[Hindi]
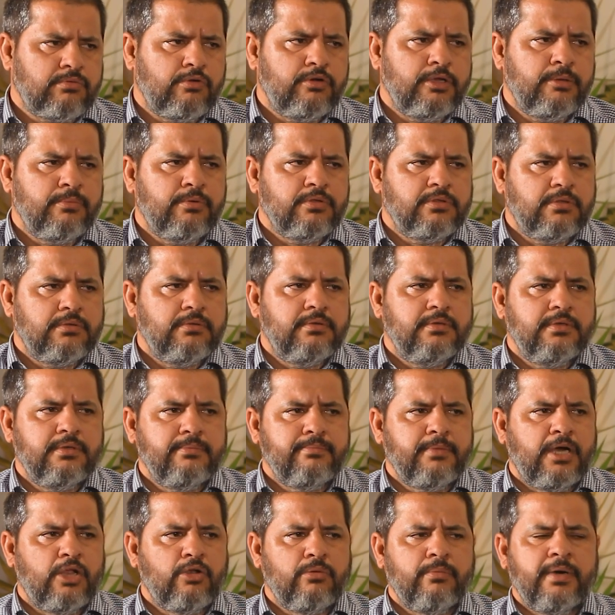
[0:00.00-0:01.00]
थोड़ी बहुत
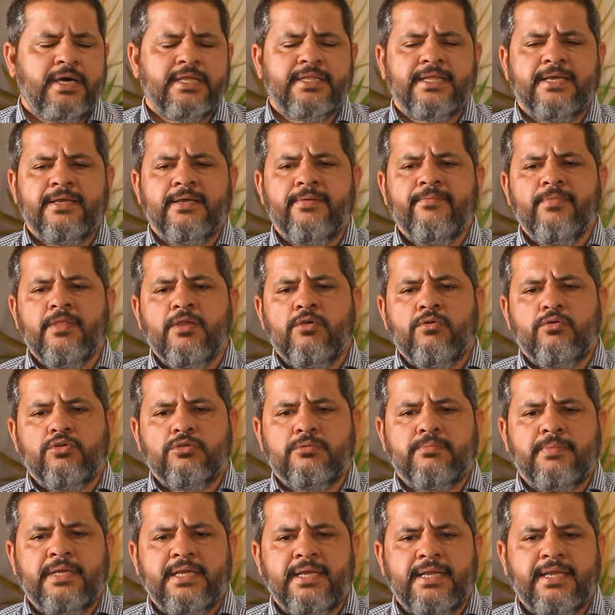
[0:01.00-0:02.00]
मालूम है
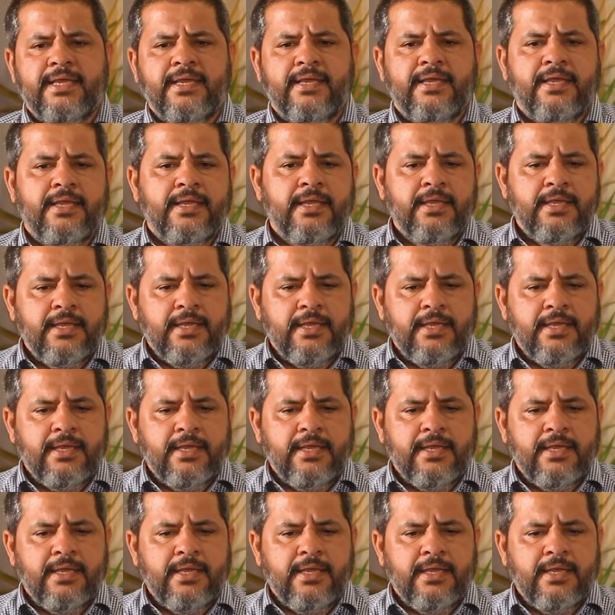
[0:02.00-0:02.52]
उसमें कि